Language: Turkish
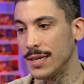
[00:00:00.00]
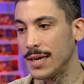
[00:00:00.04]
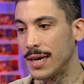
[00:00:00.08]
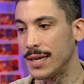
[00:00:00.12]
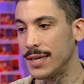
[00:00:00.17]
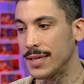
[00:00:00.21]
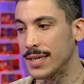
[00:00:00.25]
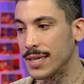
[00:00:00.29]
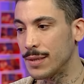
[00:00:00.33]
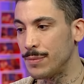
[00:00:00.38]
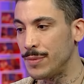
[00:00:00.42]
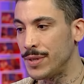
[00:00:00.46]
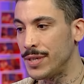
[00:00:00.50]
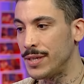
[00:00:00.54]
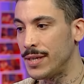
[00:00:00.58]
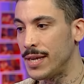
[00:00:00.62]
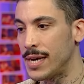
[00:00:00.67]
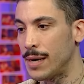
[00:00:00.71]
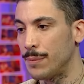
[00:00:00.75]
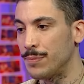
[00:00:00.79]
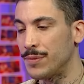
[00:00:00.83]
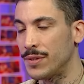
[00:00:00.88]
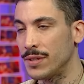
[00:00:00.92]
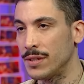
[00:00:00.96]
Yani kimin ne
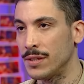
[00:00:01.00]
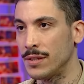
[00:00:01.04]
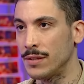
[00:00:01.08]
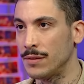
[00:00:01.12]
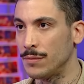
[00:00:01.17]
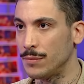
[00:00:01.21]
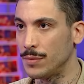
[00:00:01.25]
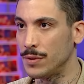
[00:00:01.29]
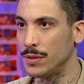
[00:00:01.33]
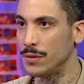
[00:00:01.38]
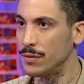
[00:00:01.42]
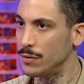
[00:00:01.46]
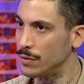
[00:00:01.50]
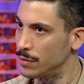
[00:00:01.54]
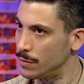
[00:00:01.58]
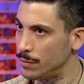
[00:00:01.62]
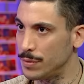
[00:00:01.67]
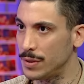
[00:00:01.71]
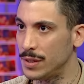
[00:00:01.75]
yaptığının e,